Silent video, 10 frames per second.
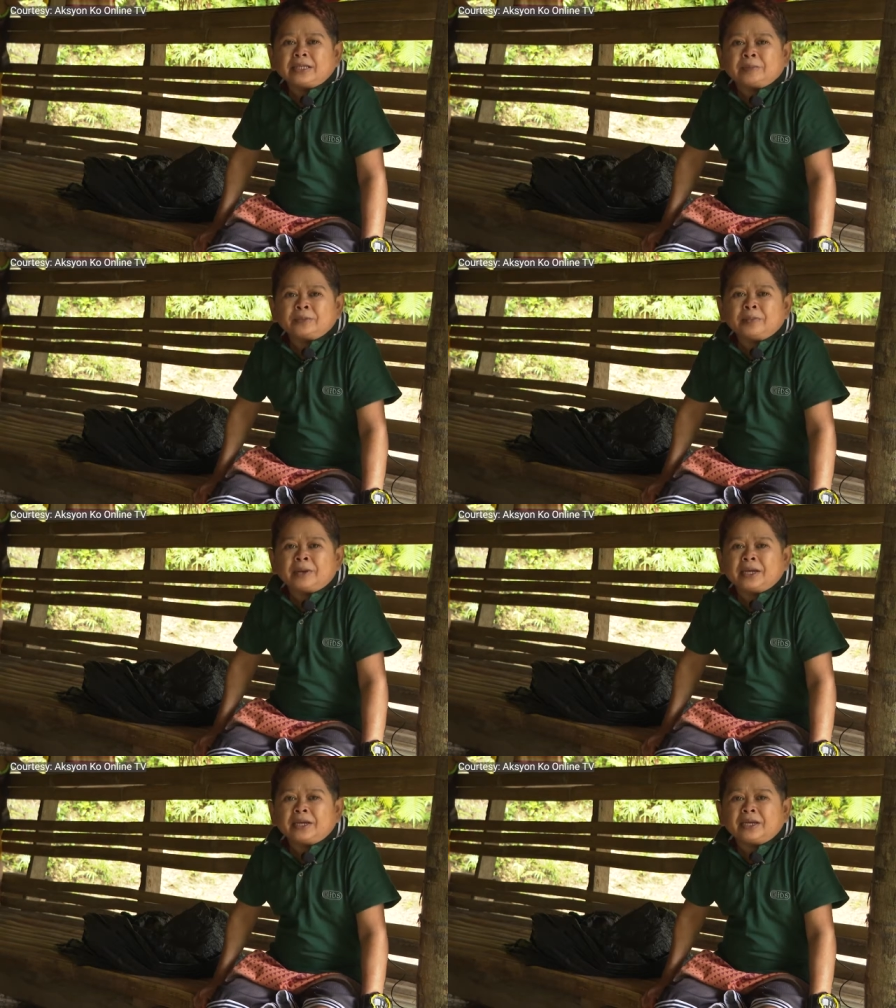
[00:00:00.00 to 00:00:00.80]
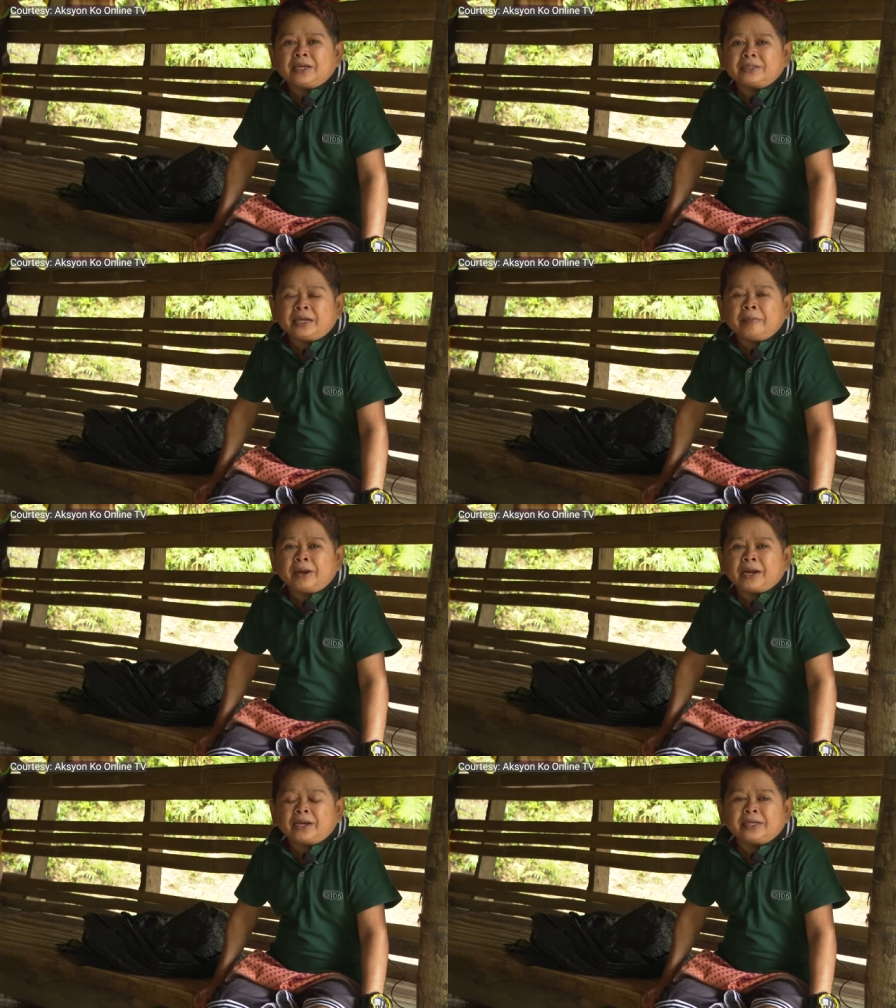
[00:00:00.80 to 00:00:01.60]
Tapos sabi nga, sabi
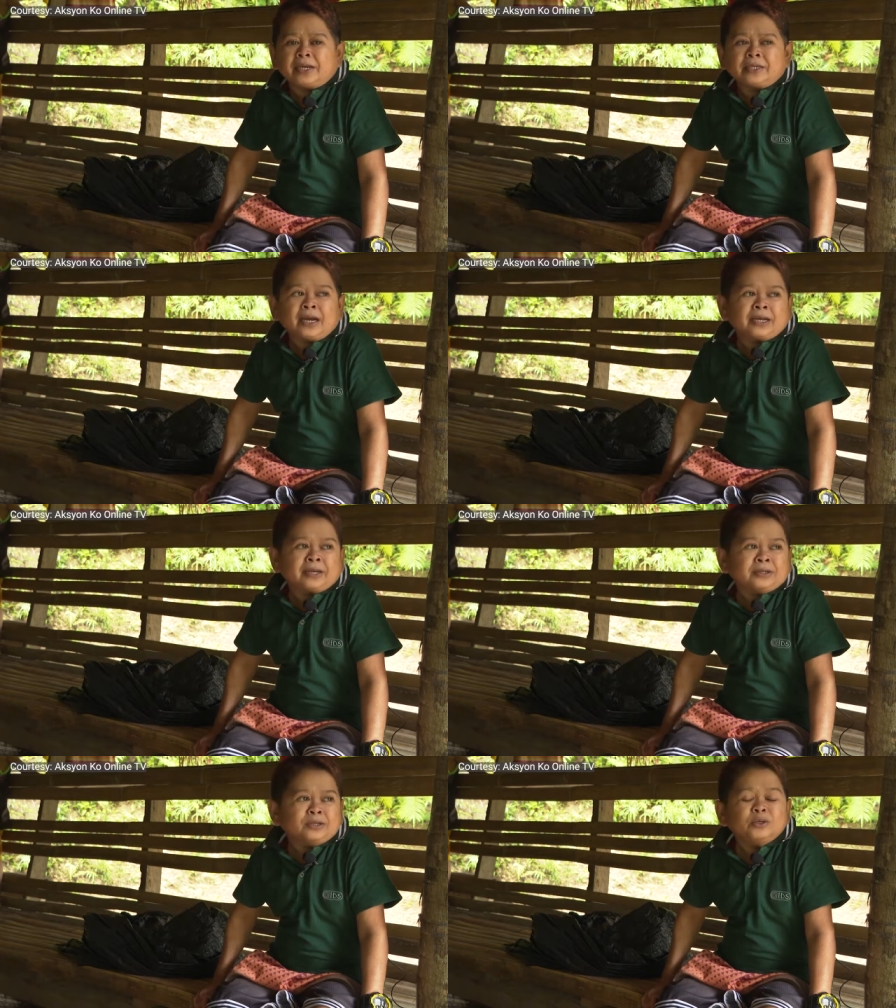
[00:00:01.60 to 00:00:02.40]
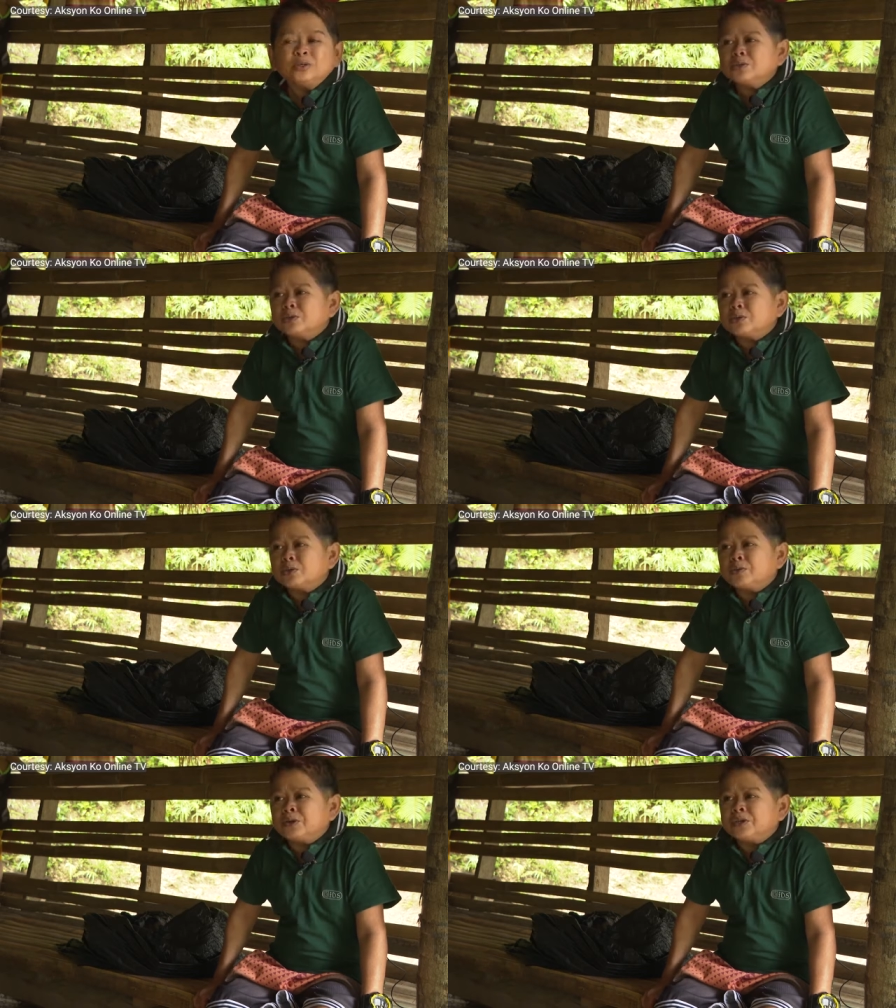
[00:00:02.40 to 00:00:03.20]
nga niya sa akin,
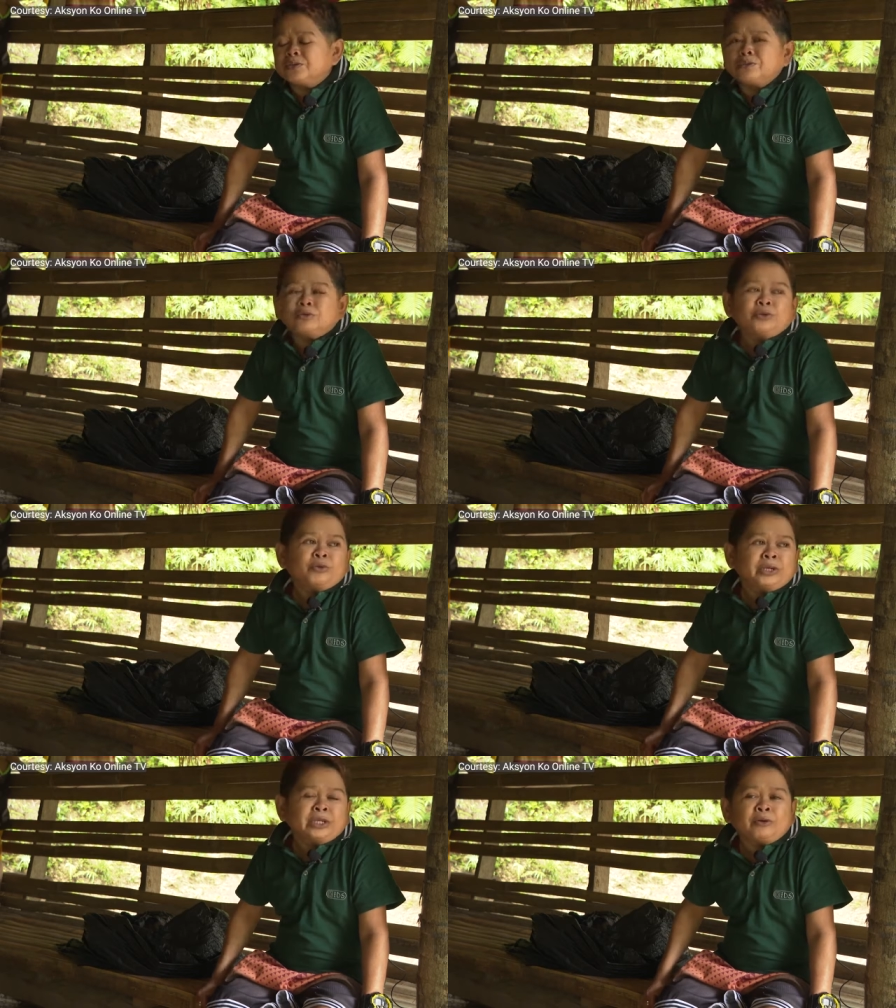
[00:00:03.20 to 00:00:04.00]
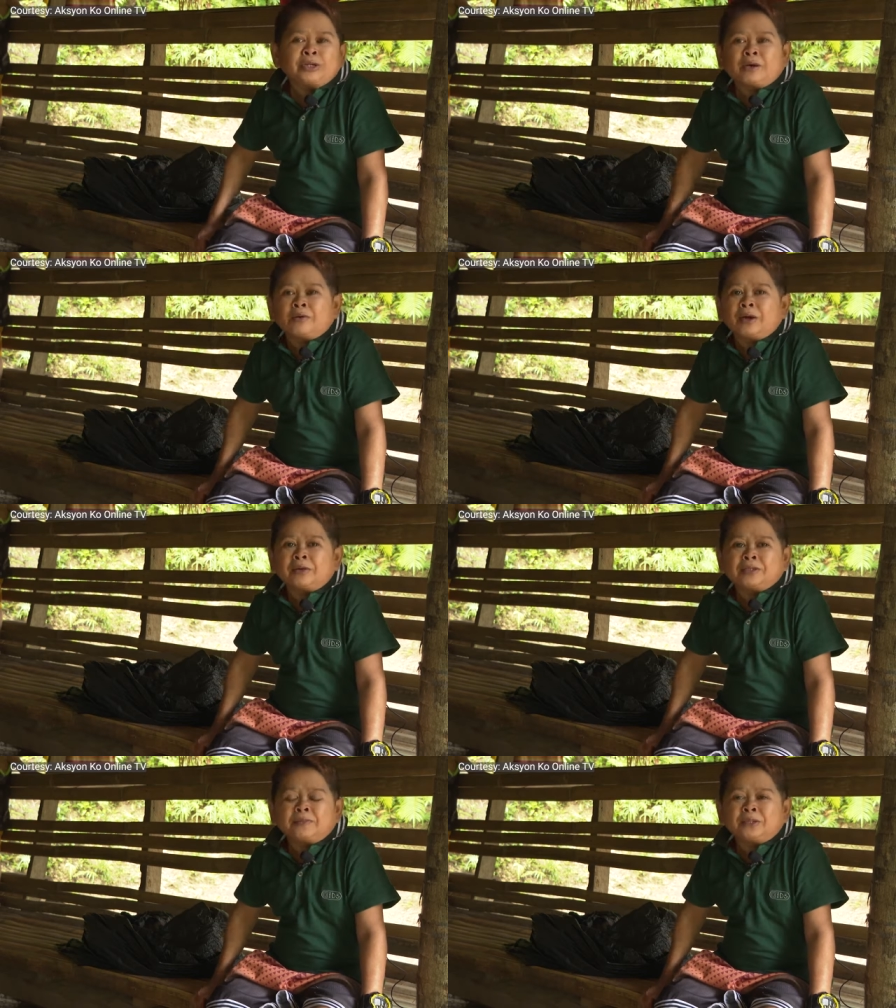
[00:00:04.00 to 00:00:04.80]
susunduin, susunduin daw niya ako
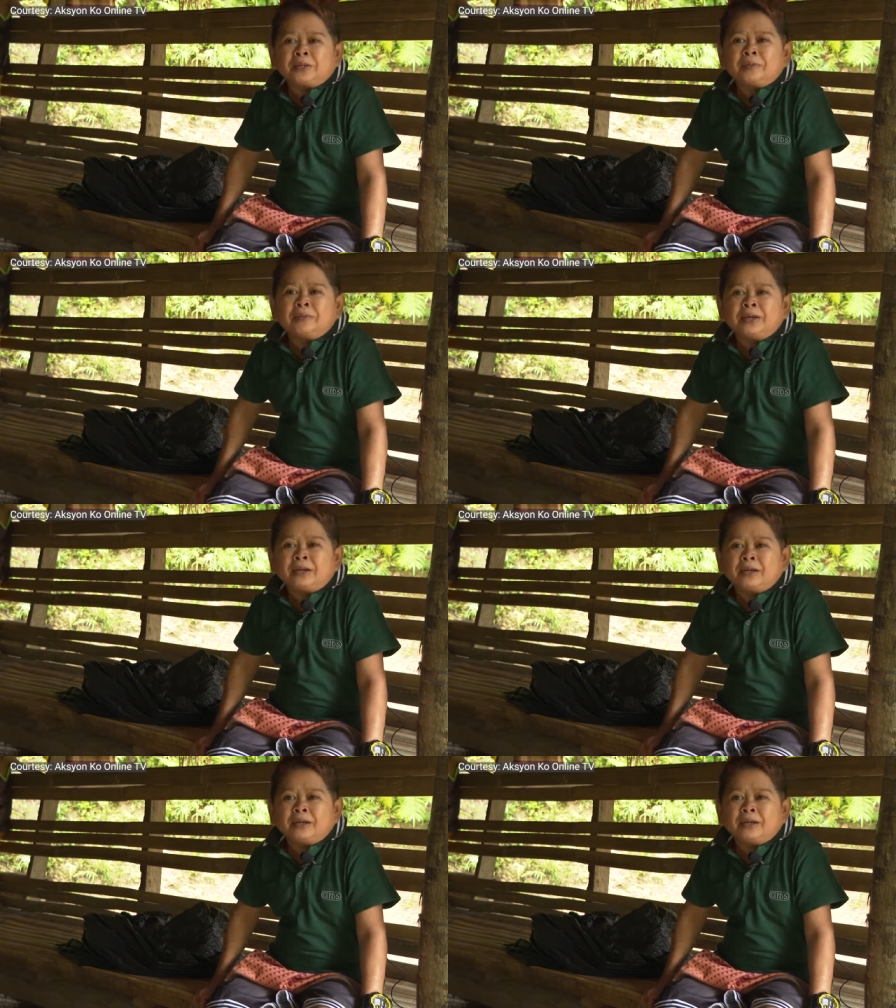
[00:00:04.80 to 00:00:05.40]
ngayon September.